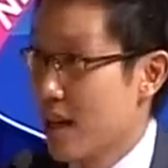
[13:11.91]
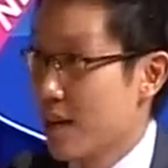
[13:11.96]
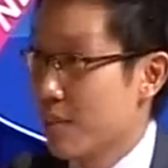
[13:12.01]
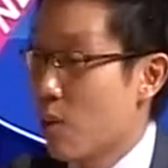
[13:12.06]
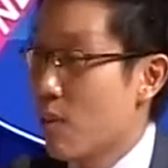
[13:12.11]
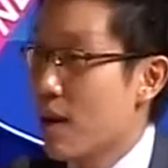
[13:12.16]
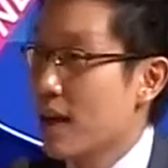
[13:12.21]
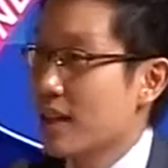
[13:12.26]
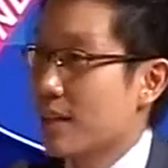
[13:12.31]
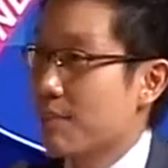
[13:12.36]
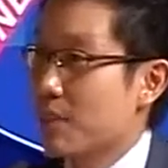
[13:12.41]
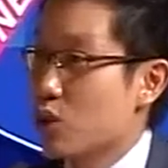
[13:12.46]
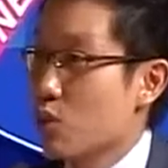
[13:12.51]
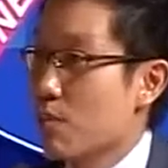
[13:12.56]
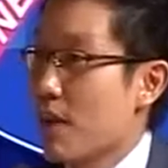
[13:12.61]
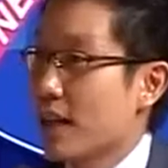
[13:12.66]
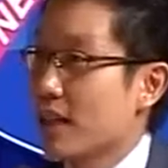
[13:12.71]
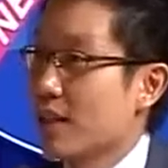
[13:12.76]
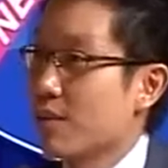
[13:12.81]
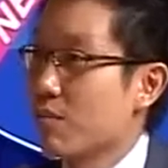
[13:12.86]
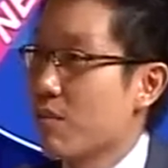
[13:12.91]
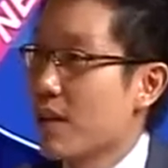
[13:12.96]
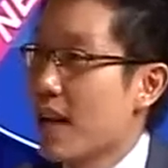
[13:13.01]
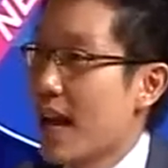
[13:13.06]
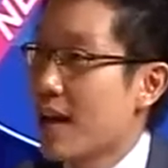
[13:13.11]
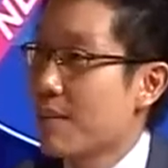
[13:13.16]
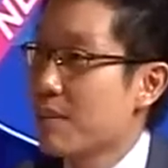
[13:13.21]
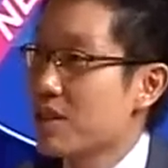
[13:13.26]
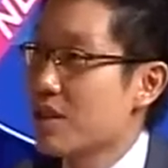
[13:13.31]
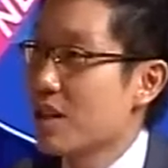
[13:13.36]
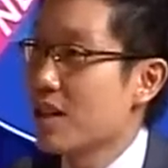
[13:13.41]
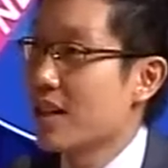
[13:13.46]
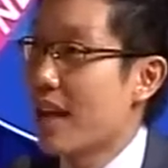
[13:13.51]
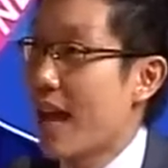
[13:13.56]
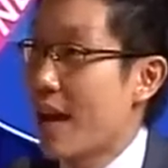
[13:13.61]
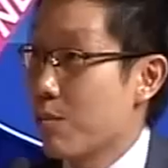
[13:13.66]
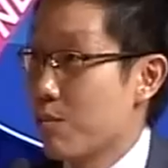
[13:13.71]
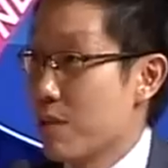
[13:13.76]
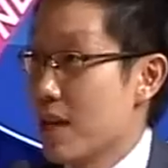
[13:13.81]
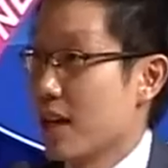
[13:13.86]
เพราะว่าอย่างปัจจุบันเนี่ยเวลามันเจอ
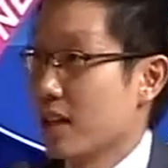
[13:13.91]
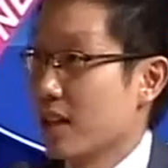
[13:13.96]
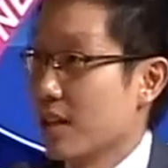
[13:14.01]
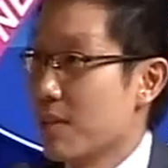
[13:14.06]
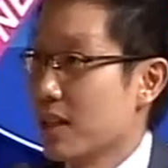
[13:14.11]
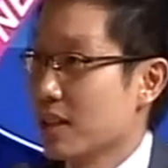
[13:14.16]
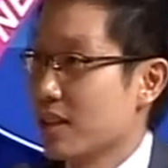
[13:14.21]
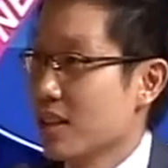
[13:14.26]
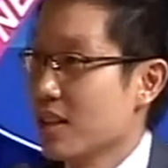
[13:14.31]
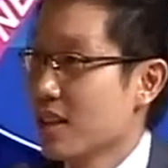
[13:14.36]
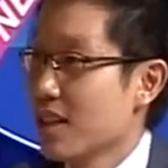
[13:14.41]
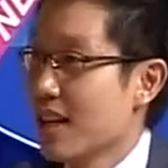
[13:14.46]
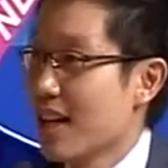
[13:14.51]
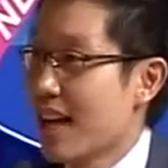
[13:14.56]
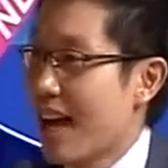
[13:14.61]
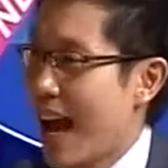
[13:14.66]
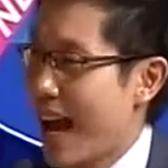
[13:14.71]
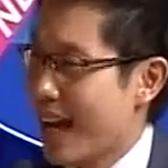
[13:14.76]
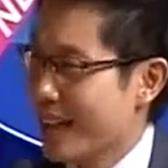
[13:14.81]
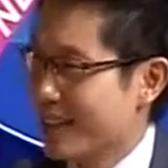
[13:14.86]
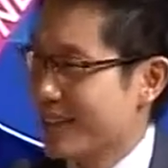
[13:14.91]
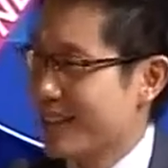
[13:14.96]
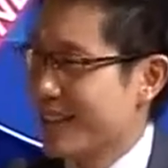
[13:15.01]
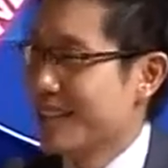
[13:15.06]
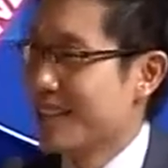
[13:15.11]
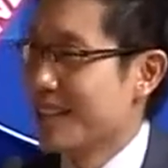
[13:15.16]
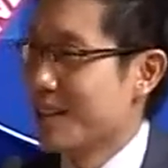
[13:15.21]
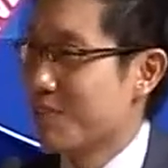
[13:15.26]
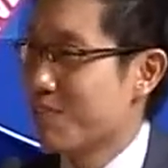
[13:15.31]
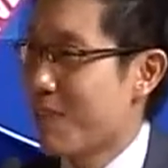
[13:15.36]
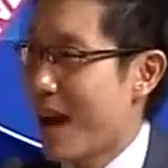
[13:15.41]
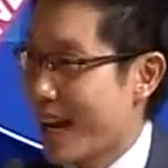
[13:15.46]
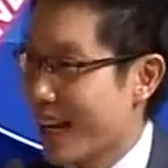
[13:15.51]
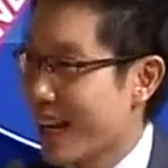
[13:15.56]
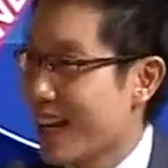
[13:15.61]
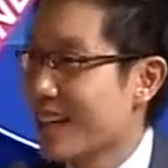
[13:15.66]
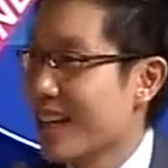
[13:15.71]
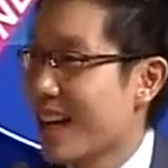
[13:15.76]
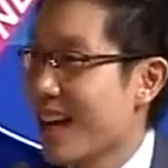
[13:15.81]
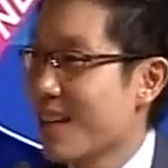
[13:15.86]
แรงเหวี่ยงเนี่ยบางที5นาทีเนี่ยไป
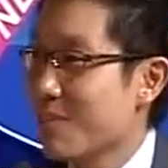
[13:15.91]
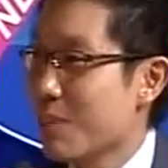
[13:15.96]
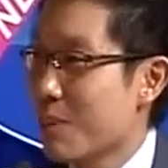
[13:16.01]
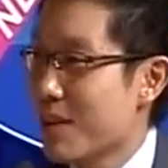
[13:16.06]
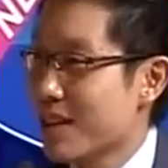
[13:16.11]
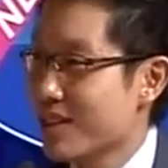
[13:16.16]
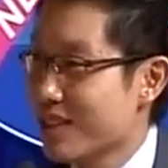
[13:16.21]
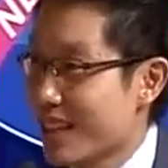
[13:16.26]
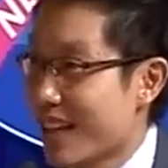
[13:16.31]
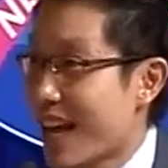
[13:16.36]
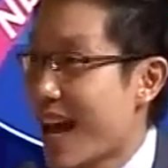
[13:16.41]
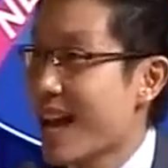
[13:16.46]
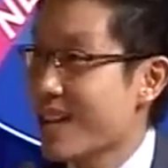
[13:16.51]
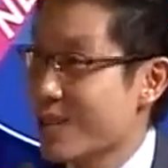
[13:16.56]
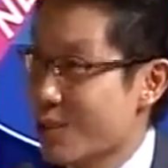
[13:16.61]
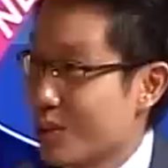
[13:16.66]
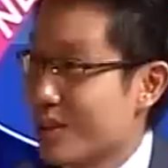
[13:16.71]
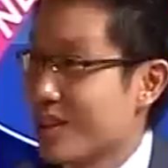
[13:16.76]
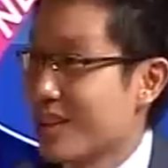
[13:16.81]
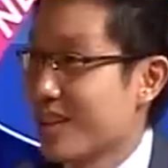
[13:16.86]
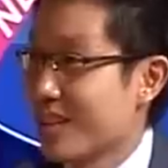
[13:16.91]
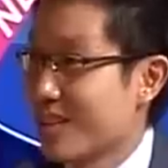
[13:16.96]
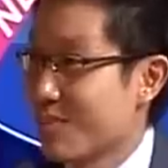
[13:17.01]
แล้วนะฮะประมาณ 4-5 จุด